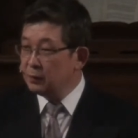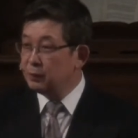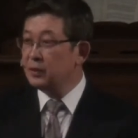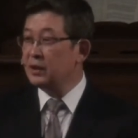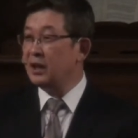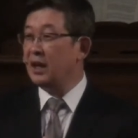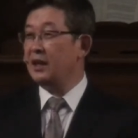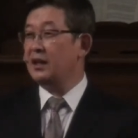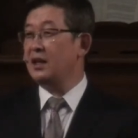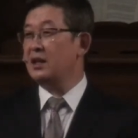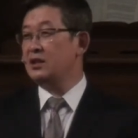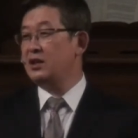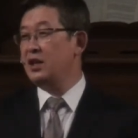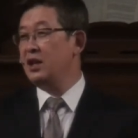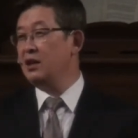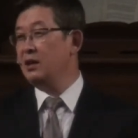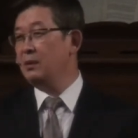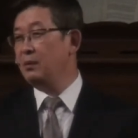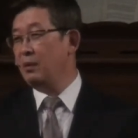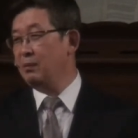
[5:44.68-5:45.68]
그 분야에
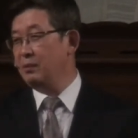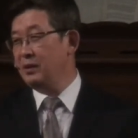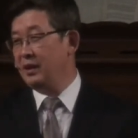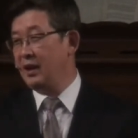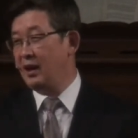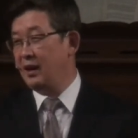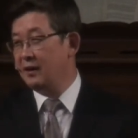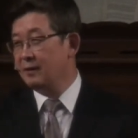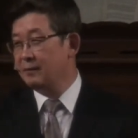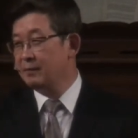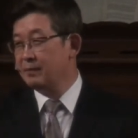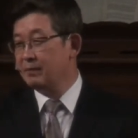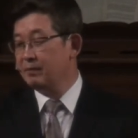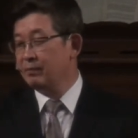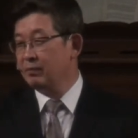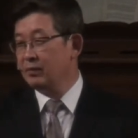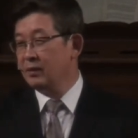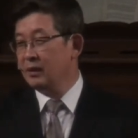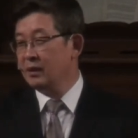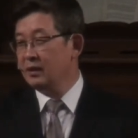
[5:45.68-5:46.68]
대해서 책을 봅니다.
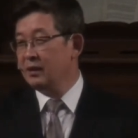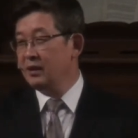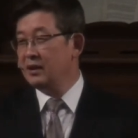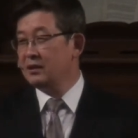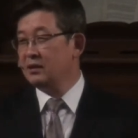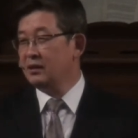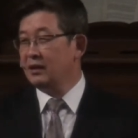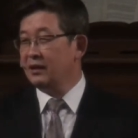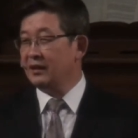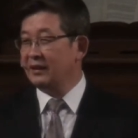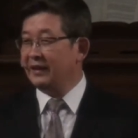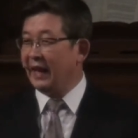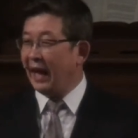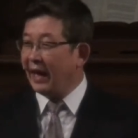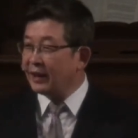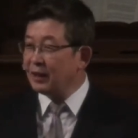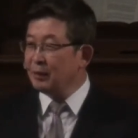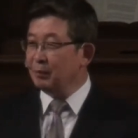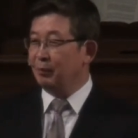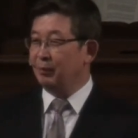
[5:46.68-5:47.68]
그래서
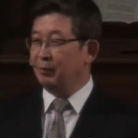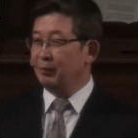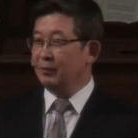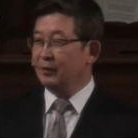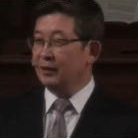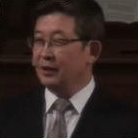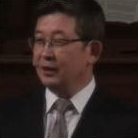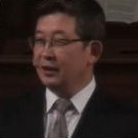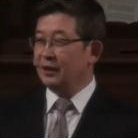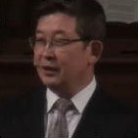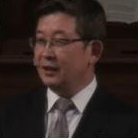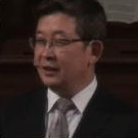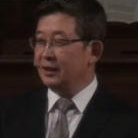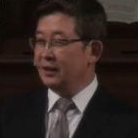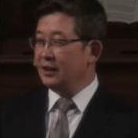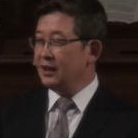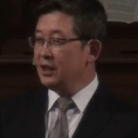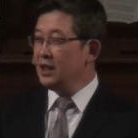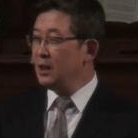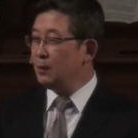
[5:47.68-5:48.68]
나름
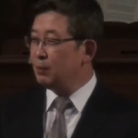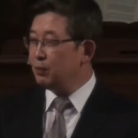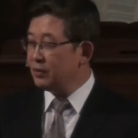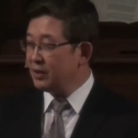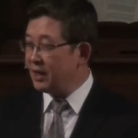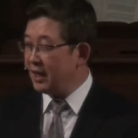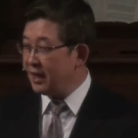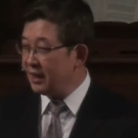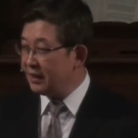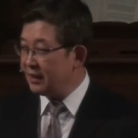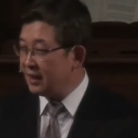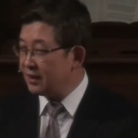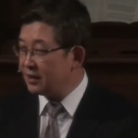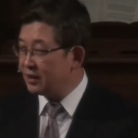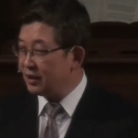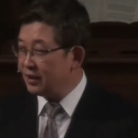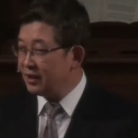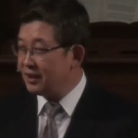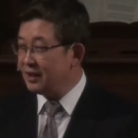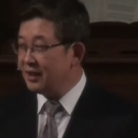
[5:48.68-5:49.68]
이 분야에
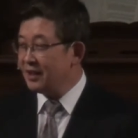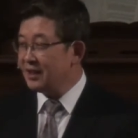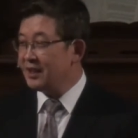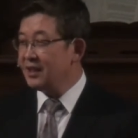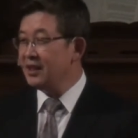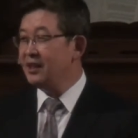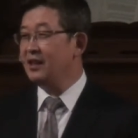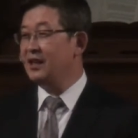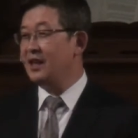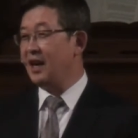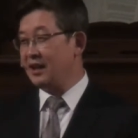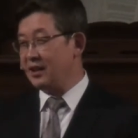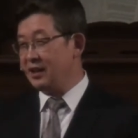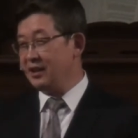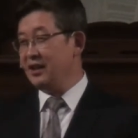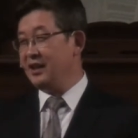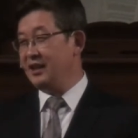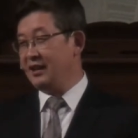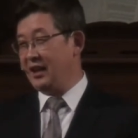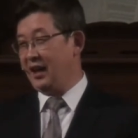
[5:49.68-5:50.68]
대해서는
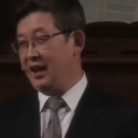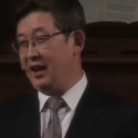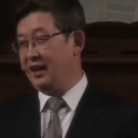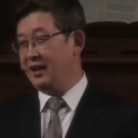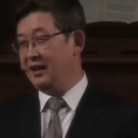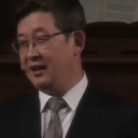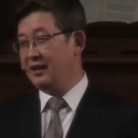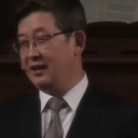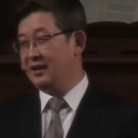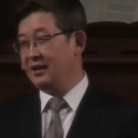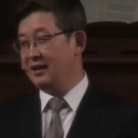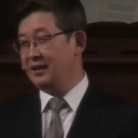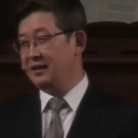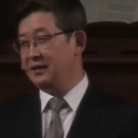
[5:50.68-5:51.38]
일가견이 있다.